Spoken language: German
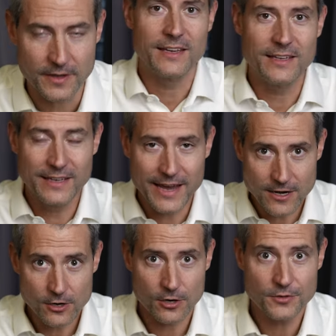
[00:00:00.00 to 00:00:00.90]
Je
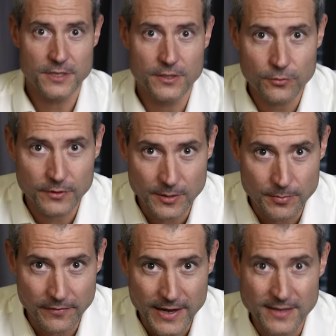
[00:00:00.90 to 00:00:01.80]
nach Ansicht, wo du dich
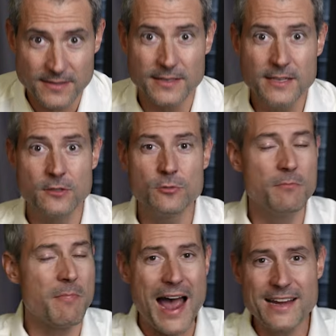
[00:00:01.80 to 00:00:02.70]
bewegst, siehst du
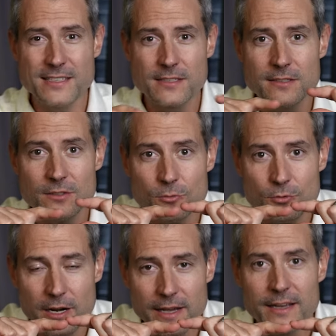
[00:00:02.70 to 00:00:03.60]
meistens
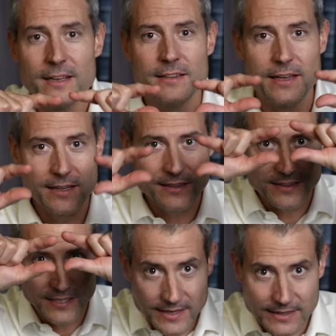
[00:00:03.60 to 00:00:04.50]
nur den
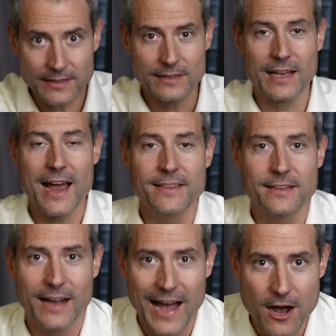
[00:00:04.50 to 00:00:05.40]
Titel deiner
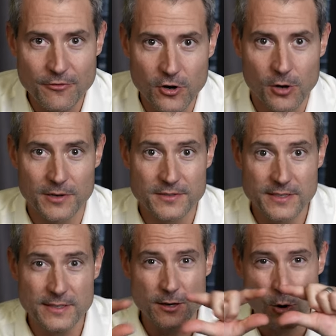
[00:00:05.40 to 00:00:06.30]
Aufgabe, also die,
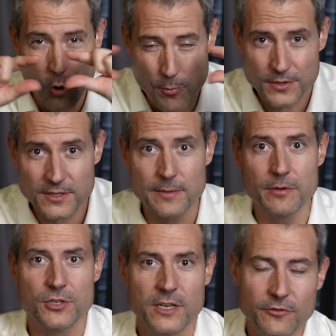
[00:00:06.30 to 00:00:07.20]
die oberste
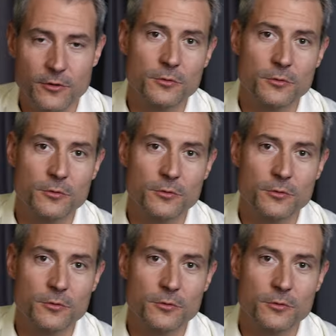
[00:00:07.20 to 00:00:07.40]
Beschriftung.